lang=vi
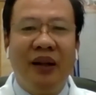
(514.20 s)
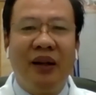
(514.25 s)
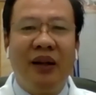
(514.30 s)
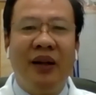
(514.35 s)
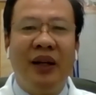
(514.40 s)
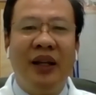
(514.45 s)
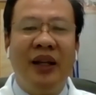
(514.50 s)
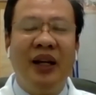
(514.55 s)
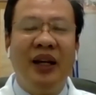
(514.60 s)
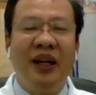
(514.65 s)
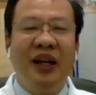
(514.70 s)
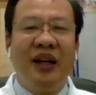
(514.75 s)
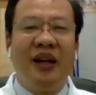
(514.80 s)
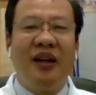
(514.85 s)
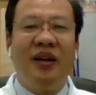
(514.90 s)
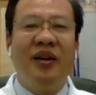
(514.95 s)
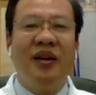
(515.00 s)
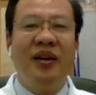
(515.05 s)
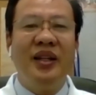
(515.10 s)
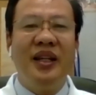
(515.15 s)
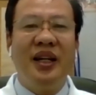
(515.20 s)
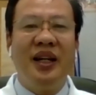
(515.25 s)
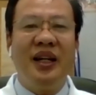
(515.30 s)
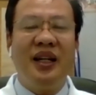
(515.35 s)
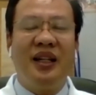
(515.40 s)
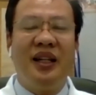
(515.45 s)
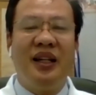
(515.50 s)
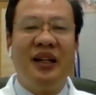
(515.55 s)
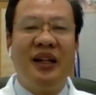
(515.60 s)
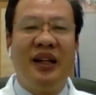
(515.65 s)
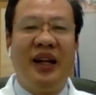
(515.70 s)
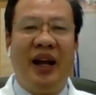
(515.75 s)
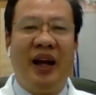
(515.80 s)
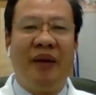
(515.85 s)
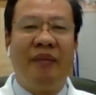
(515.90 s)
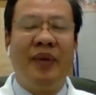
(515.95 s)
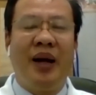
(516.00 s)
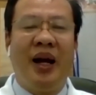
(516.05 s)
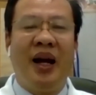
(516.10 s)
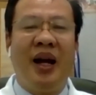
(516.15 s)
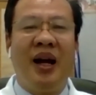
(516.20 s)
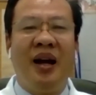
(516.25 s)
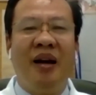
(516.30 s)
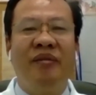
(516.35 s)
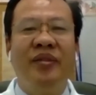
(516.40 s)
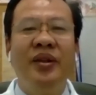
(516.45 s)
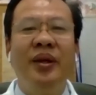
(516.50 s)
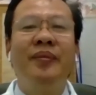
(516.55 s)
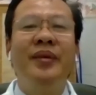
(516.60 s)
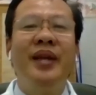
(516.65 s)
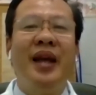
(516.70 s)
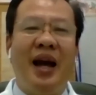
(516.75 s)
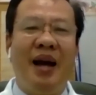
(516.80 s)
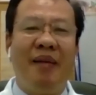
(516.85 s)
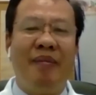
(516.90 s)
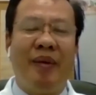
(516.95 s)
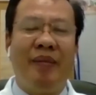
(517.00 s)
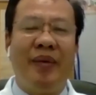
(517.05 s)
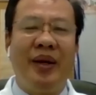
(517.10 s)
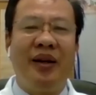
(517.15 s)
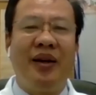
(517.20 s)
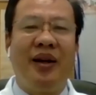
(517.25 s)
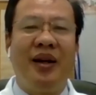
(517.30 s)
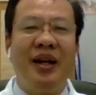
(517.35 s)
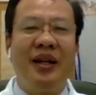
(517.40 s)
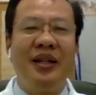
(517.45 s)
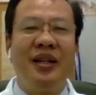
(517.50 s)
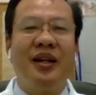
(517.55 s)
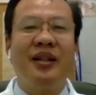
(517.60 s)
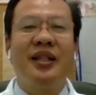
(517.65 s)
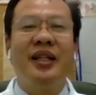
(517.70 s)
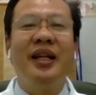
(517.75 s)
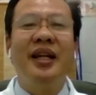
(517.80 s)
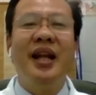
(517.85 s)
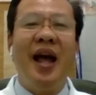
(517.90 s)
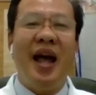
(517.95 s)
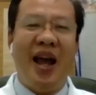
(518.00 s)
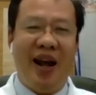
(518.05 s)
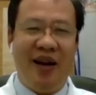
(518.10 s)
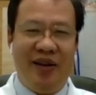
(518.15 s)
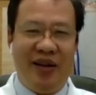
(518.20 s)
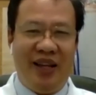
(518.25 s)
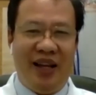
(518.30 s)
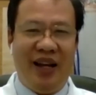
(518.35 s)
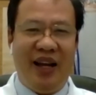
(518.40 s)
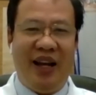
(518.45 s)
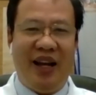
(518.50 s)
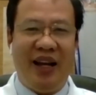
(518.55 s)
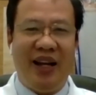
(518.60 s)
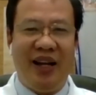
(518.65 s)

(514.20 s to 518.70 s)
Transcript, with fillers: rồi đối với cái tình trạng mà viêm da mà mình gọi là gió tì đè rồi chứ